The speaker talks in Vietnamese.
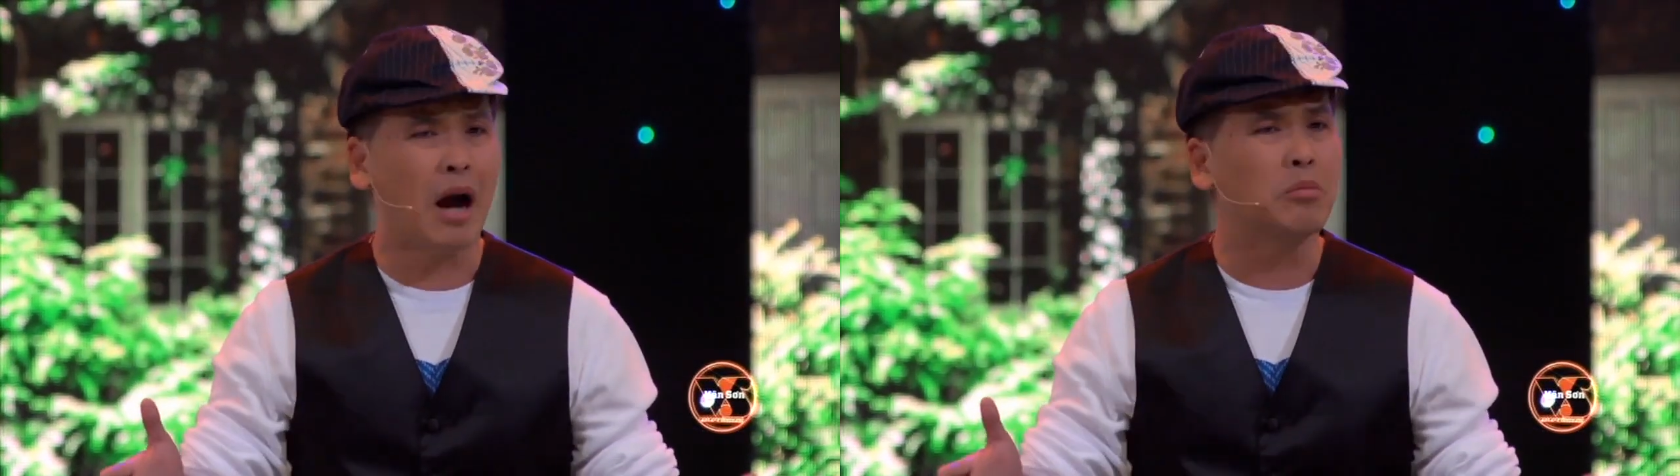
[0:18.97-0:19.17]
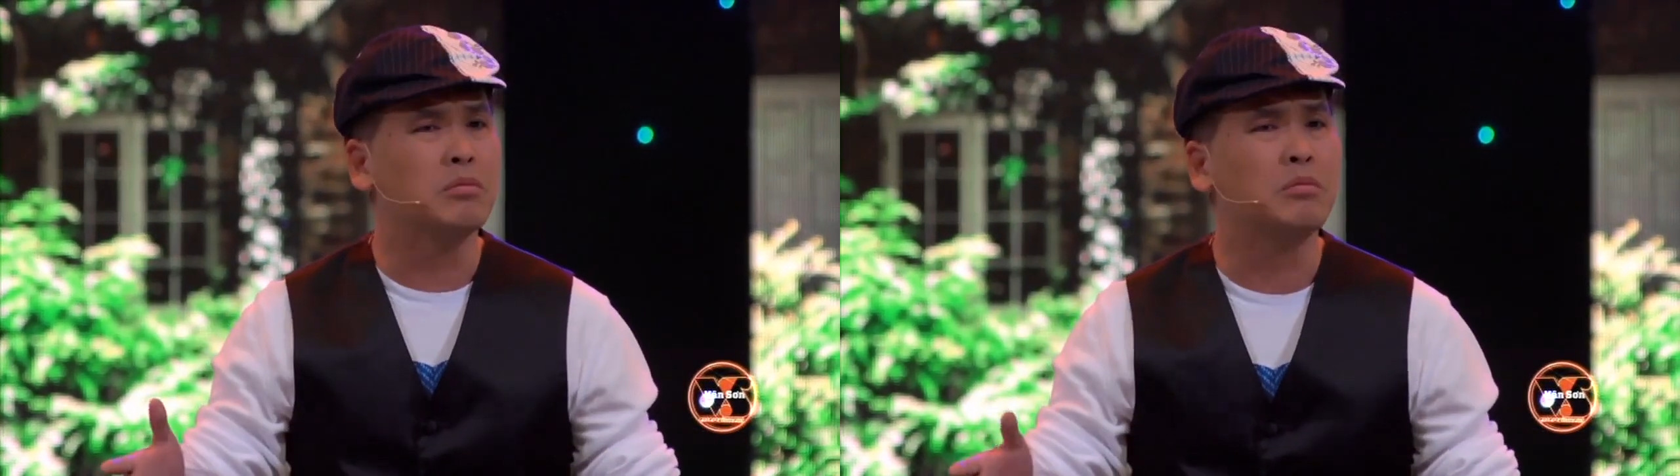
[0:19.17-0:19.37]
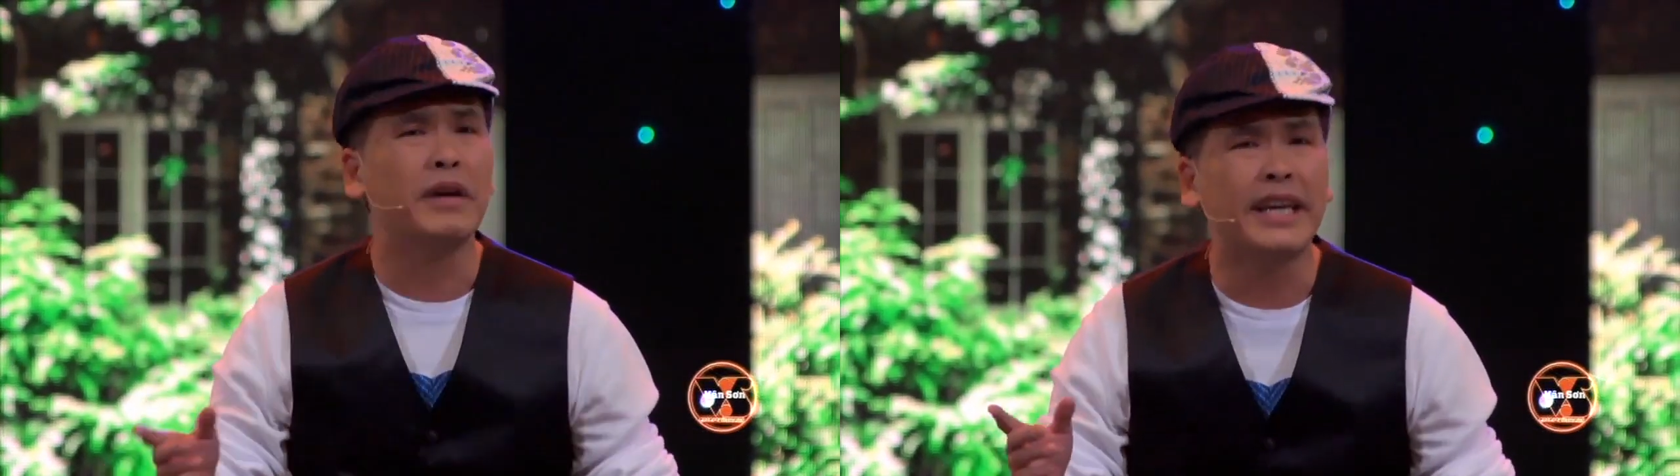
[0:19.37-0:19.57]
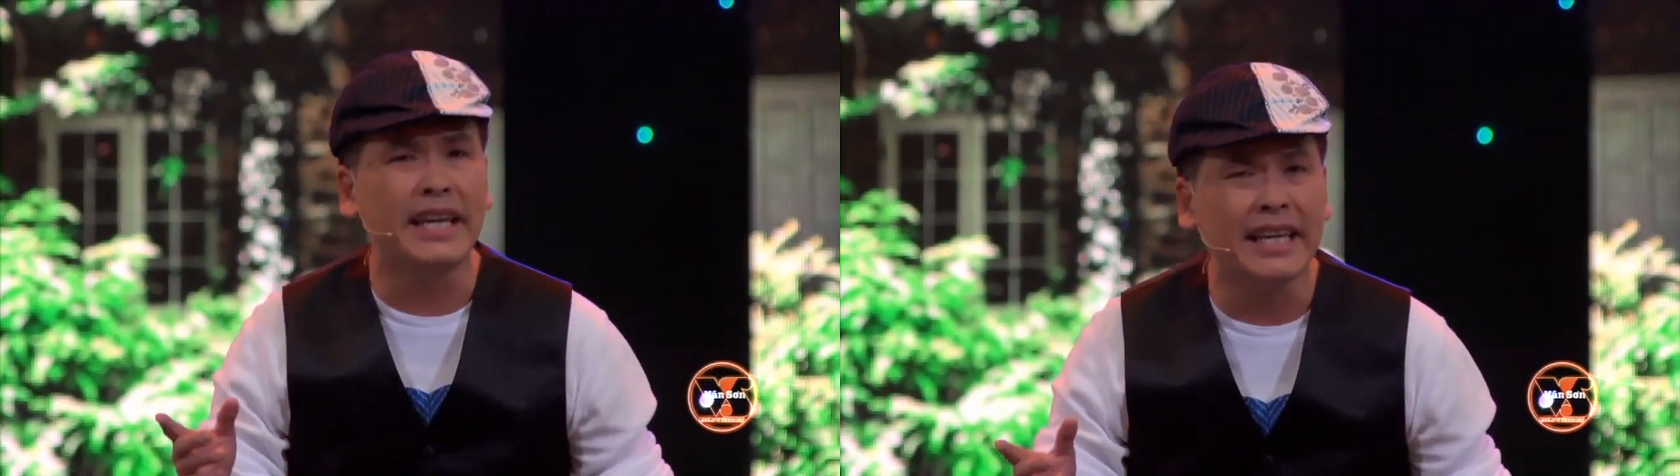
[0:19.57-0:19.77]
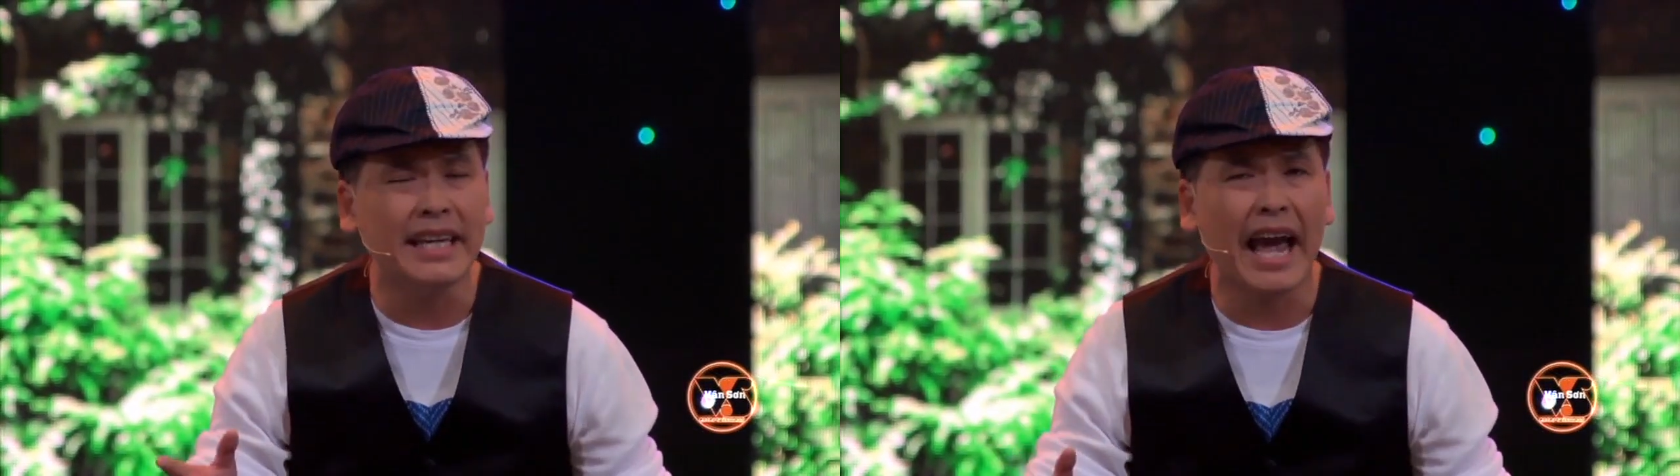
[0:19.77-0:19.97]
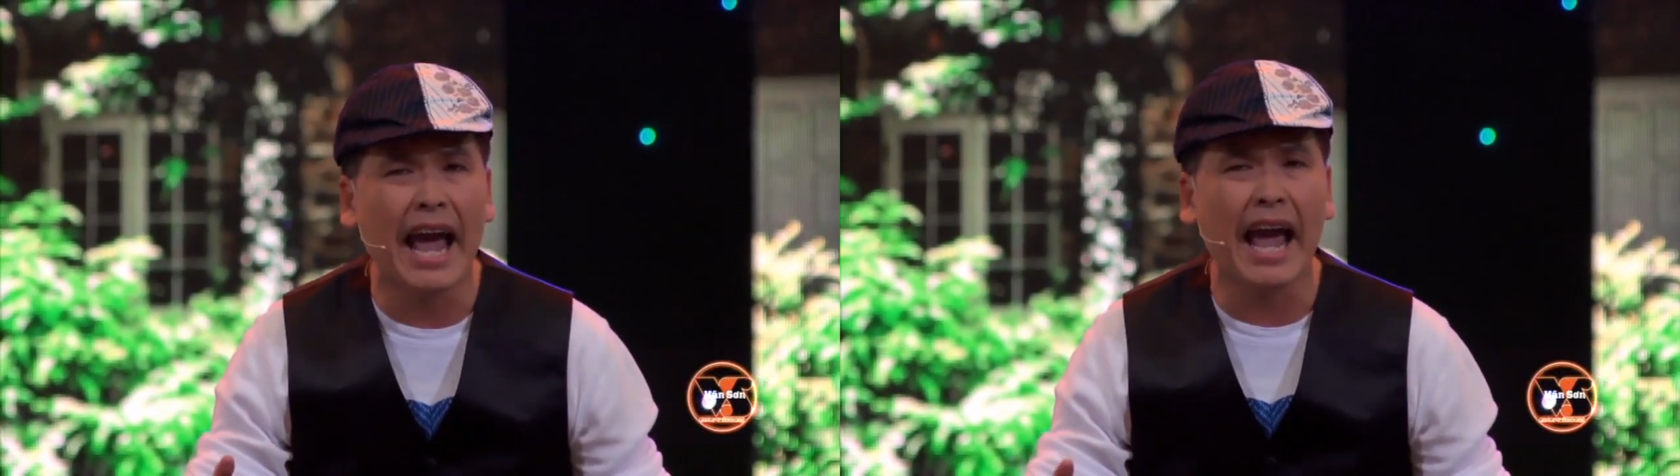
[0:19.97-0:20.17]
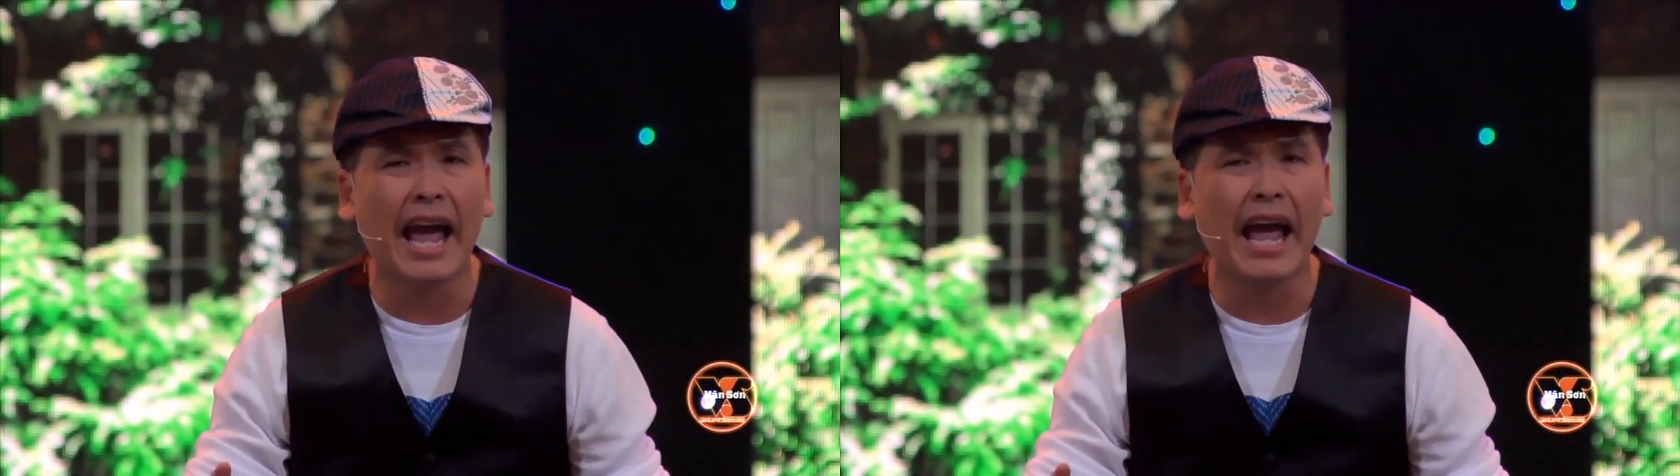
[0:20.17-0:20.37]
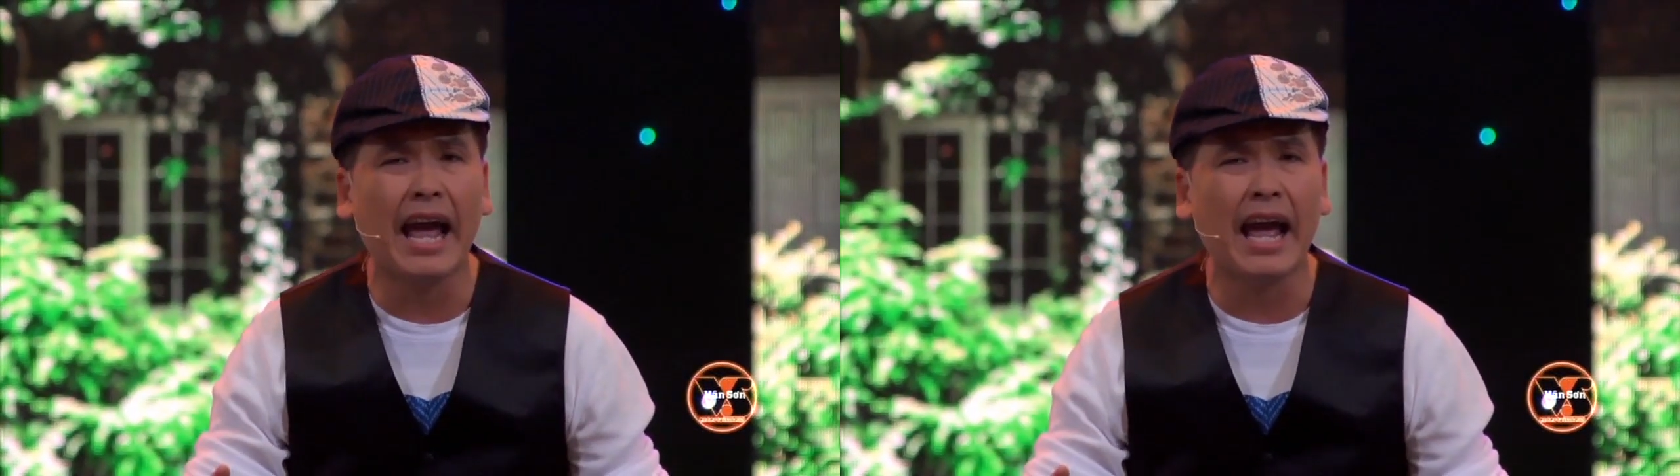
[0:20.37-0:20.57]
đóng ý
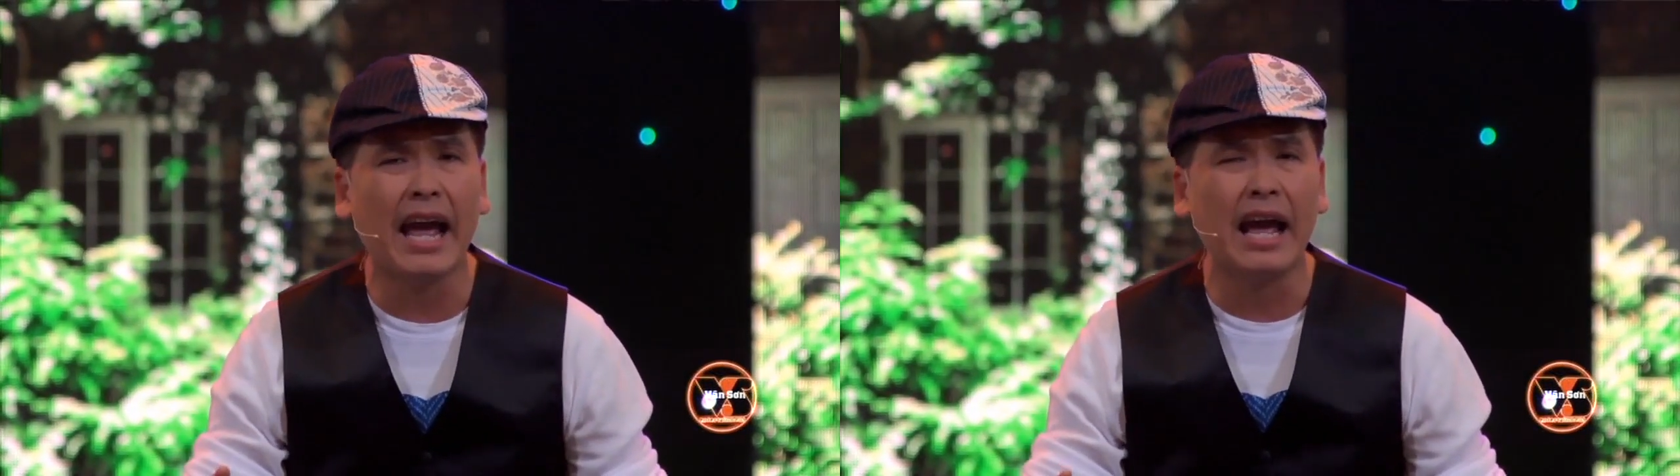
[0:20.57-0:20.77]
a.